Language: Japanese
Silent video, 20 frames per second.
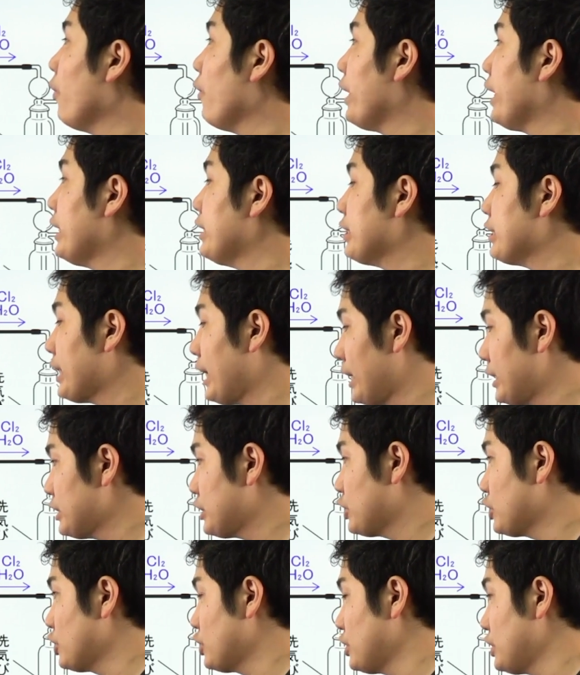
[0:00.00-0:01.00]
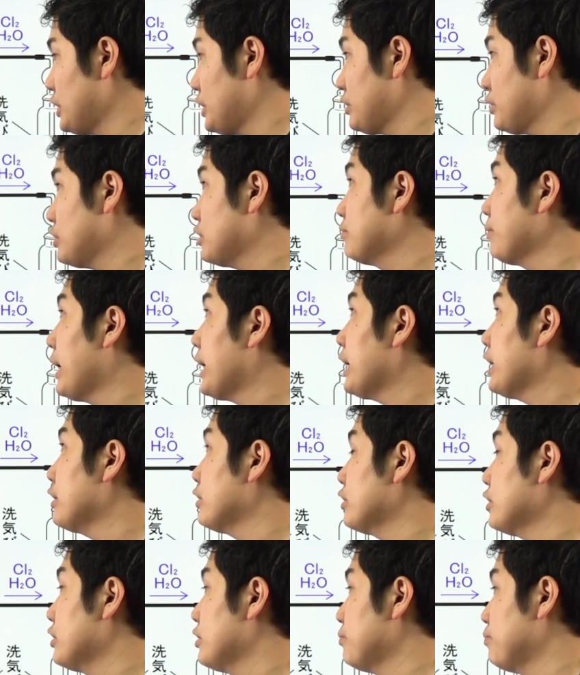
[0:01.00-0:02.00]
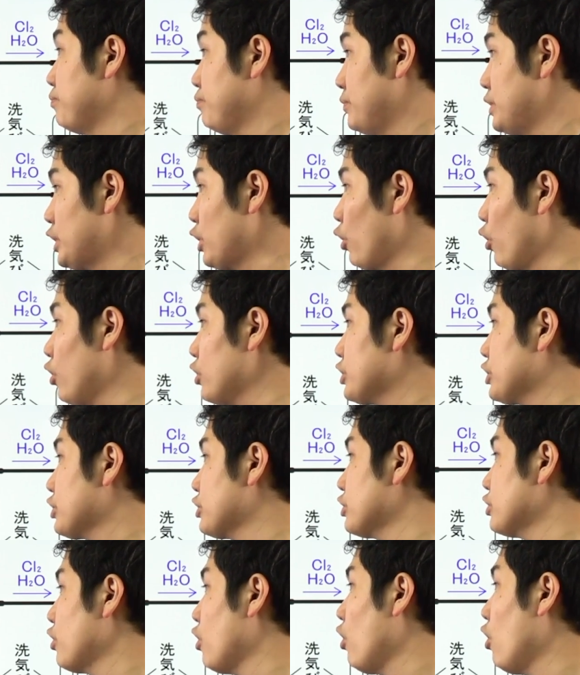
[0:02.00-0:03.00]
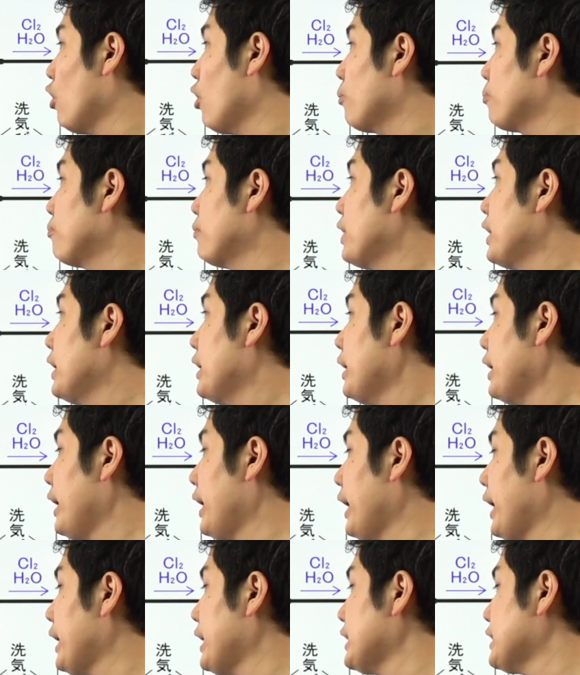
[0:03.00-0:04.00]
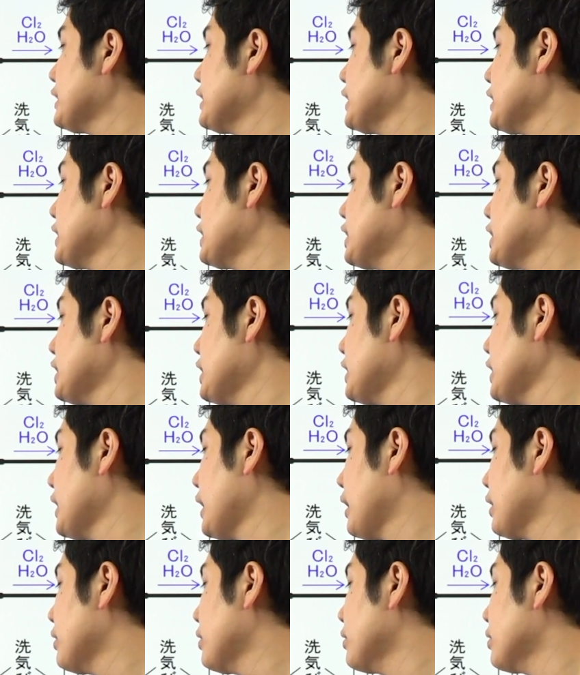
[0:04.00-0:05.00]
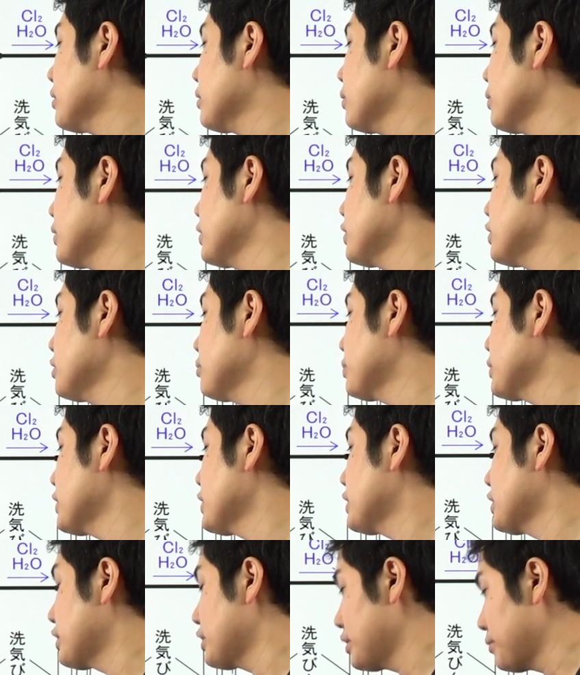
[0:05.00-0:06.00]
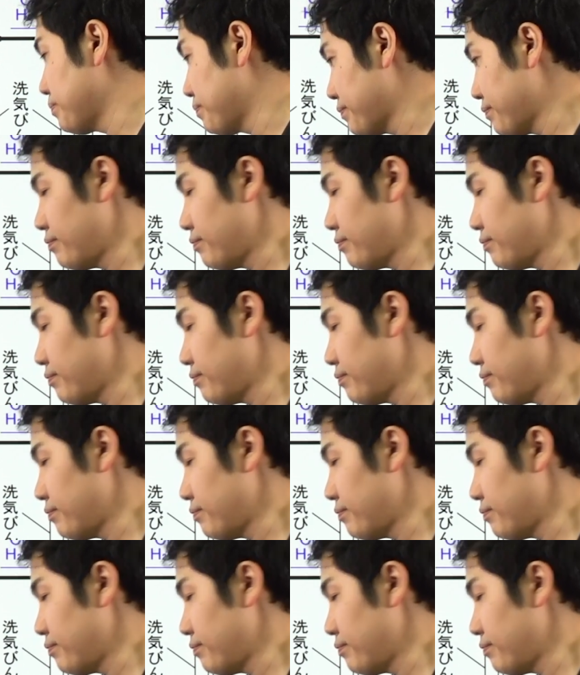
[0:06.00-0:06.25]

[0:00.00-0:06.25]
濃塩酸中に含まれる溶質の HCl という物質。